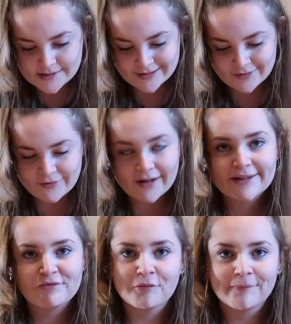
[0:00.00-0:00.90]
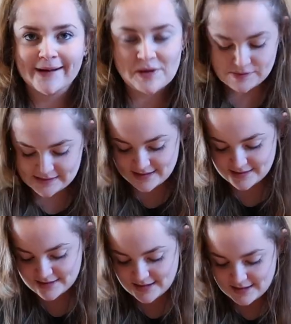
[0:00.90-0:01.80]
Je viens de voir qu'ils font pas comme ça.
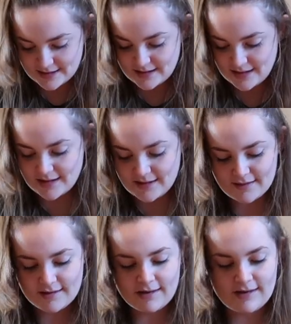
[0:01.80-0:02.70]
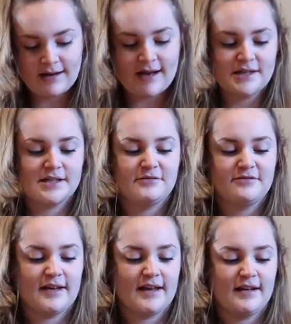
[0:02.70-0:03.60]
Là j'ai
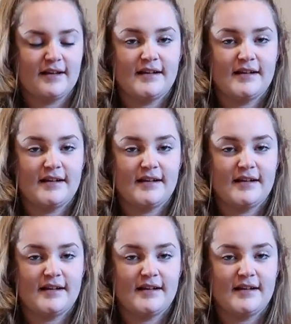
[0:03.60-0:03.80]
fait